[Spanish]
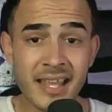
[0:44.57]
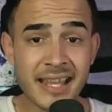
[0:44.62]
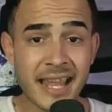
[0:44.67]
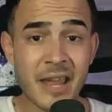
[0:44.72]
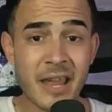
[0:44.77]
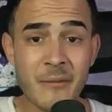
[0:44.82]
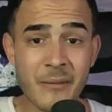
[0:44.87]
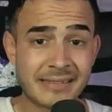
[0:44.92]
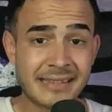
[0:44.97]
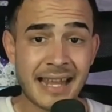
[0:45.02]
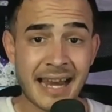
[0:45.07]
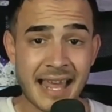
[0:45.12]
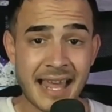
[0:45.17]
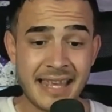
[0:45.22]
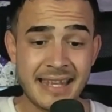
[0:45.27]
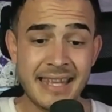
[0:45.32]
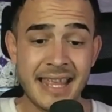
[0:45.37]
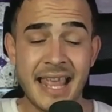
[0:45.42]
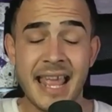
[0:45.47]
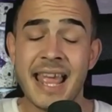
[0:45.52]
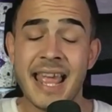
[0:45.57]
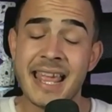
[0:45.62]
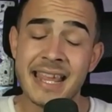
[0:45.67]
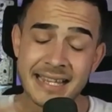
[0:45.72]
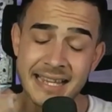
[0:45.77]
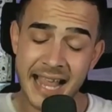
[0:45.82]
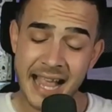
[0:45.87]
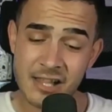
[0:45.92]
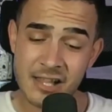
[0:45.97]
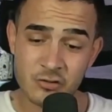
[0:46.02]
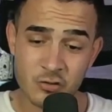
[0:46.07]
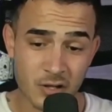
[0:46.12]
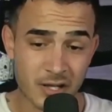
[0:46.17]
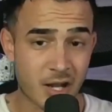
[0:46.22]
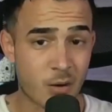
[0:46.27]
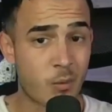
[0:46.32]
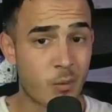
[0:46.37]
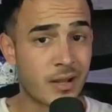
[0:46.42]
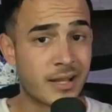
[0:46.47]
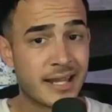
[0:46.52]
que iba a estar ahí en caso de
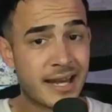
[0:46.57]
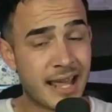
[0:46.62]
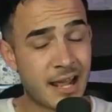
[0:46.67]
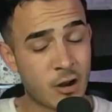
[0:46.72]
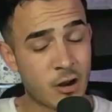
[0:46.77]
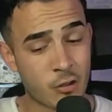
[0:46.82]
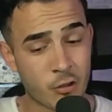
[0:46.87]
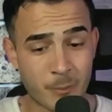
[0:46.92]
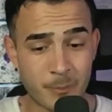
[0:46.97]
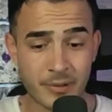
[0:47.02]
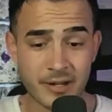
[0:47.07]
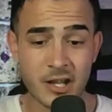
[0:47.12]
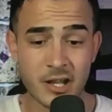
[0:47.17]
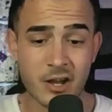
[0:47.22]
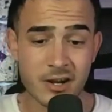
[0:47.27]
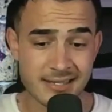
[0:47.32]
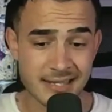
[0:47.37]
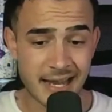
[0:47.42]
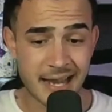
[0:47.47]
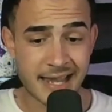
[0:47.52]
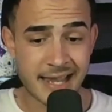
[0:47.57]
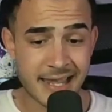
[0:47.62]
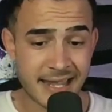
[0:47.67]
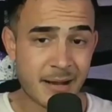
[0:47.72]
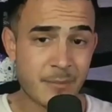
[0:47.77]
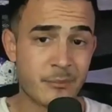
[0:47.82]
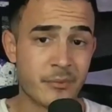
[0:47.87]
que cualquiera de los dos peleadores se cayera,